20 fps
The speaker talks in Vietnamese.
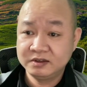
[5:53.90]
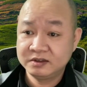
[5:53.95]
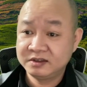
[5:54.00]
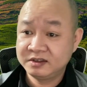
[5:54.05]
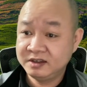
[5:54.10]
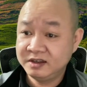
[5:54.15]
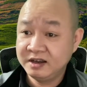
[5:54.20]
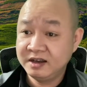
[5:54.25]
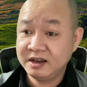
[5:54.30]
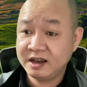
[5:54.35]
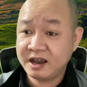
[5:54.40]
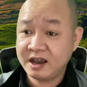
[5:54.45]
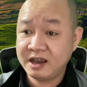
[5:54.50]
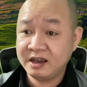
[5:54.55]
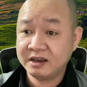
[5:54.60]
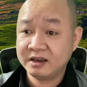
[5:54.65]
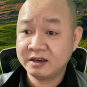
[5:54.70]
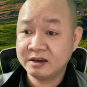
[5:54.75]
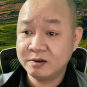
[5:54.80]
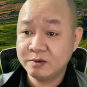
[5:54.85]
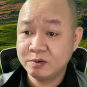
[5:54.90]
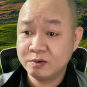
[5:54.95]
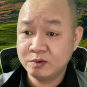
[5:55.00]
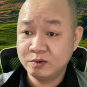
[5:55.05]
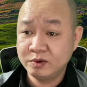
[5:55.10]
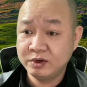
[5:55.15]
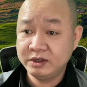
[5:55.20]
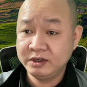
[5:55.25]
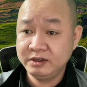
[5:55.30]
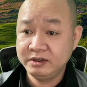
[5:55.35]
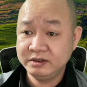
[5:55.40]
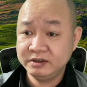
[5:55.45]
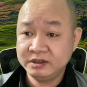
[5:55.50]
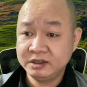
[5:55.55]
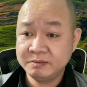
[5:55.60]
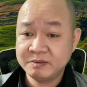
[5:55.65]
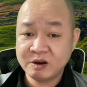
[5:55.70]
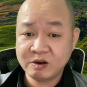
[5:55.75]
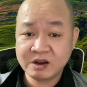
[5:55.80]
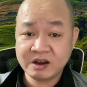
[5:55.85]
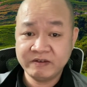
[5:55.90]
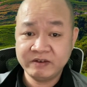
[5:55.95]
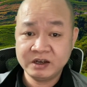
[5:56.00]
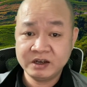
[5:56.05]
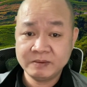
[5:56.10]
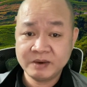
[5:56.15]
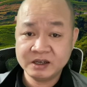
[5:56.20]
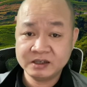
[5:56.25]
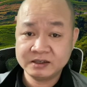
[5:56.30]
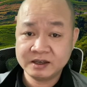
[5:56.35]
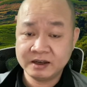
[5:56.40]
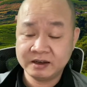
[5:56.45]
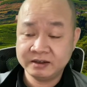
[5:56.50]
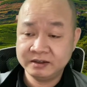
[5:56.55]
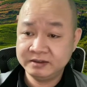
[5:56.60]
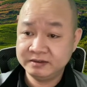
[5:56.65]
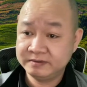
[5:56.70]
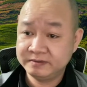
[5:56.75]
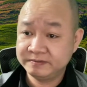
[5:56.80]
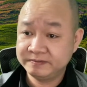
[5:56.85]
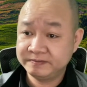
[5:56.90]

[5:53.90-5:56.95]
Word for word: Riêng hai cái câu cuối xin báo cáo với các bác rằng á,